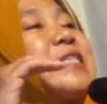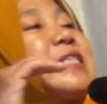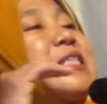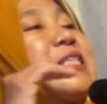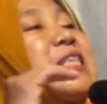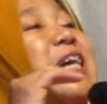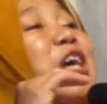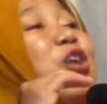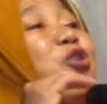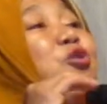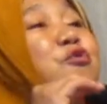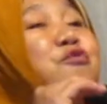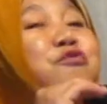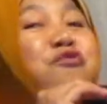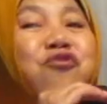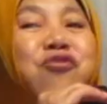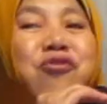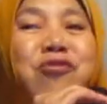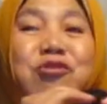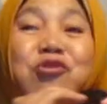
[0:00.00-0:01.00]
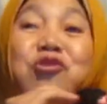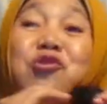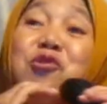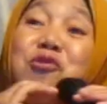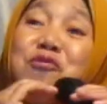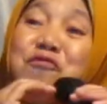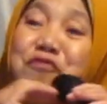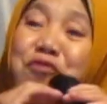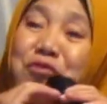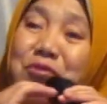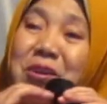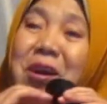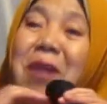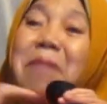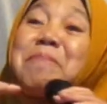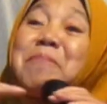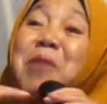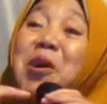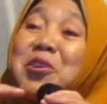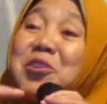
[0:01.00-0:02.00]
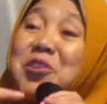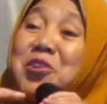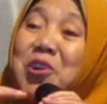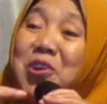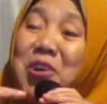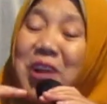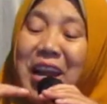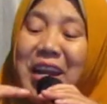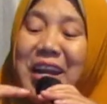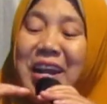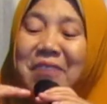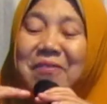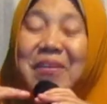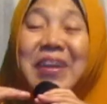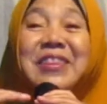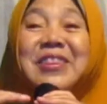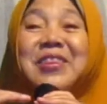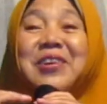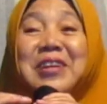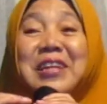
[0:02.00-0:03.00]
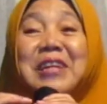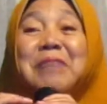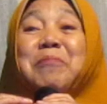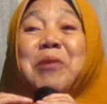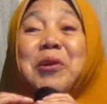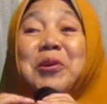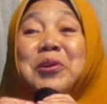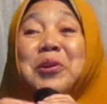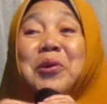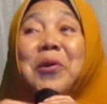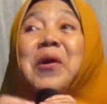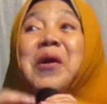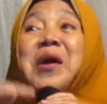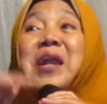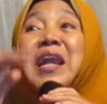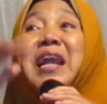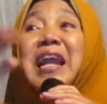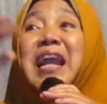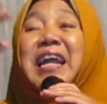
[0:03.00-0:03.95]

sekufu kufu padha lanang wedok niki padha